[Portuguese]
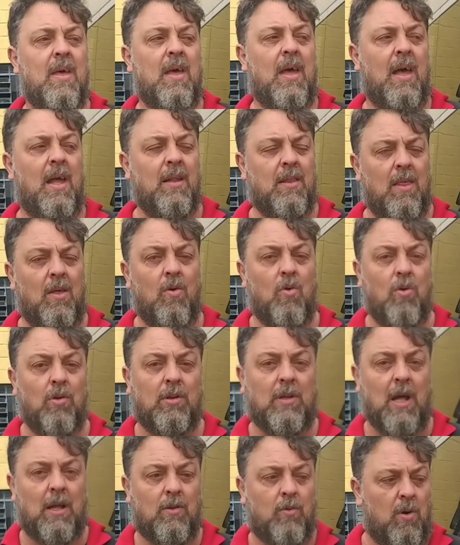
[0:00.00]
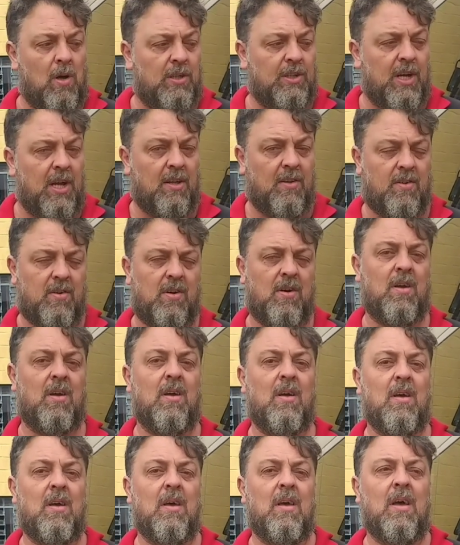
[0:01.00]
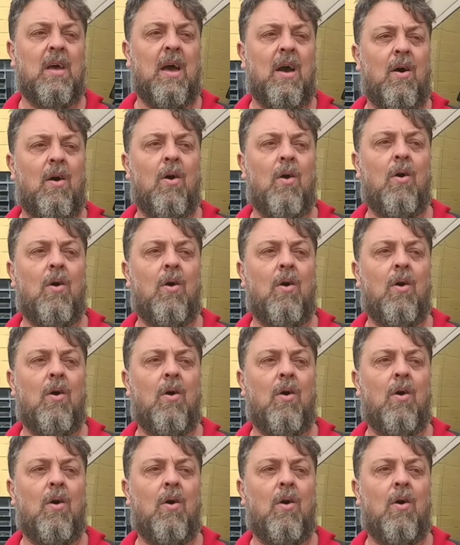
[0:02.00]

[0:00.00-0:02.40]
entre em contato com a gente. Ah,